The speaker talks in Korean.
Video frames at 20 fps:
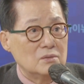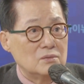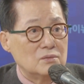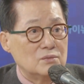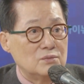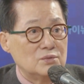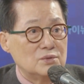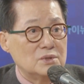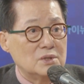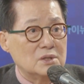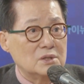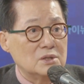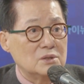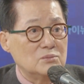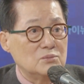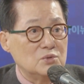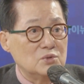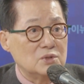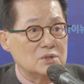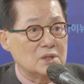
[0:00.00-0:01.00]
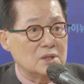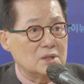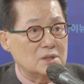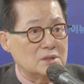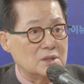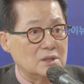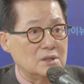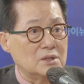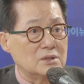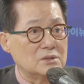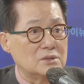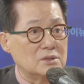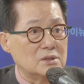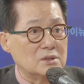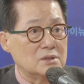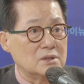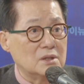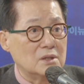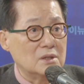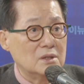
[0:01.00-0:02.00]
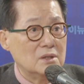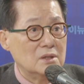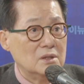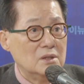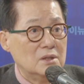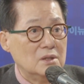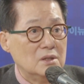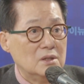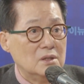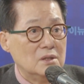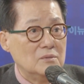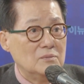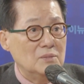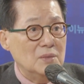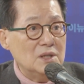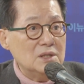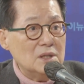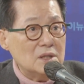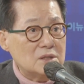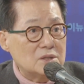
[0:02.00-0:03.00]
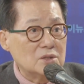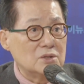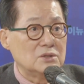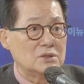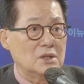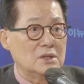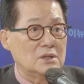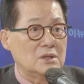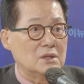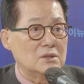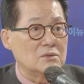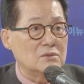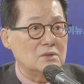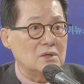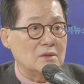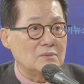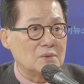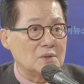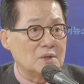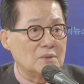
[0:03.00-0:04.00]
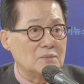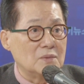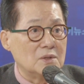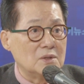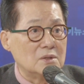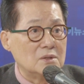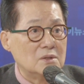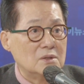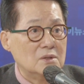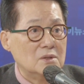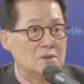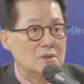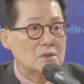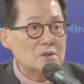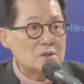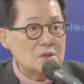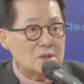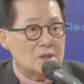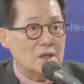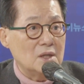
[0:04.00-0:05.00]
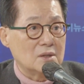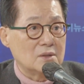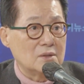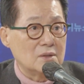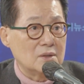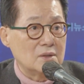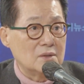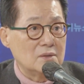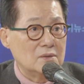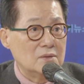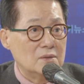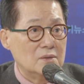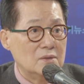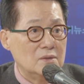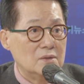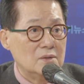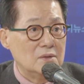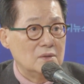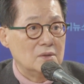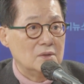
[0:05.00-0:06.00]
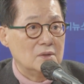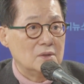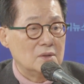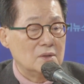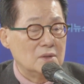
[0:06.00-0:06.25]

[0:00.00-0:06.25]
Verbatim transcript: 군사적 문제가 생겼을 때 만약 전쟁이라도 나버리면은 어떻게 할 거예요? 그러니까요. 네.